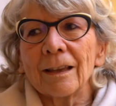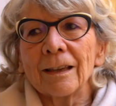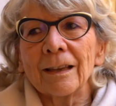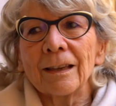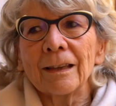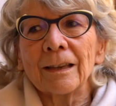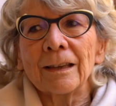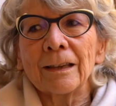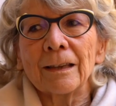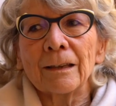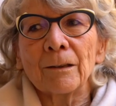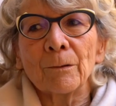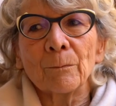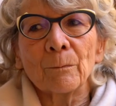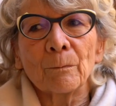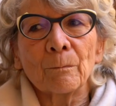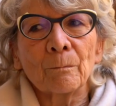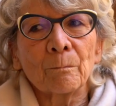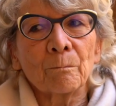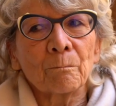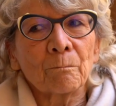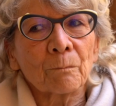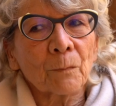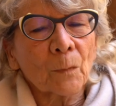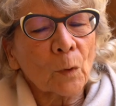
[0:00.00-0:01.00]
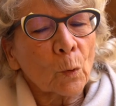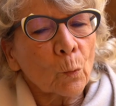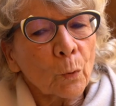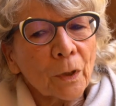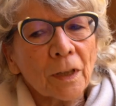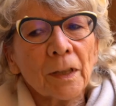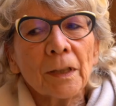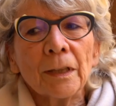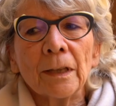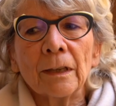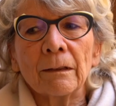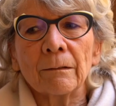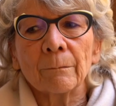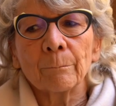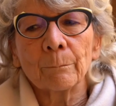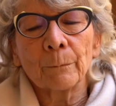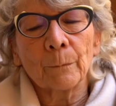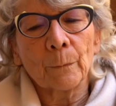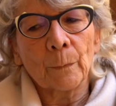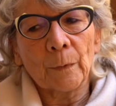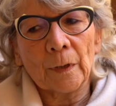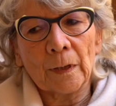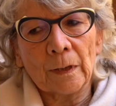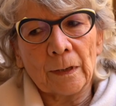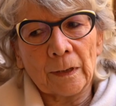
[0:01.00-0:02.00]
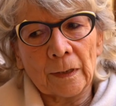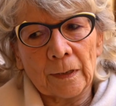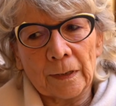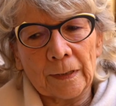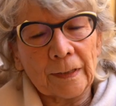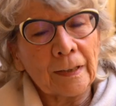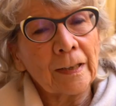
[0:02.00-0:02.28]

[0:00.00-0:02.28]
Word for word: E, ehm, quindi eh,